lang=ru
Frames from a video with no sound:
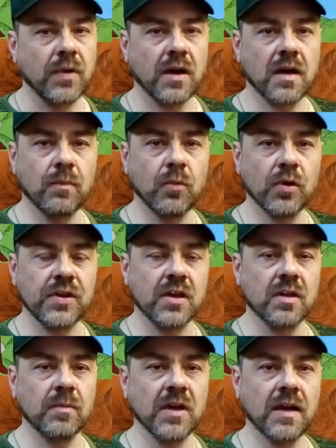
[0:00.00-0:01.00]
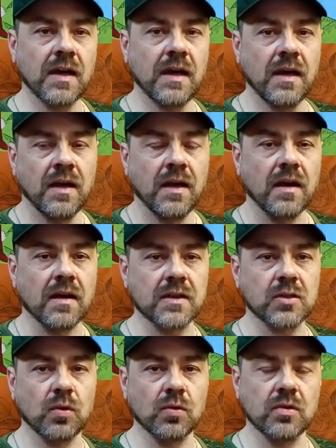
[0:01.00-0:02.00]
При работе НБК
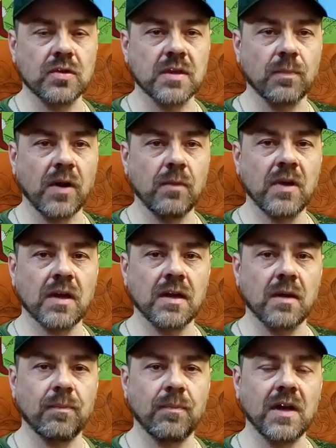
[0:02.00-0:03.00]
расходуется примерно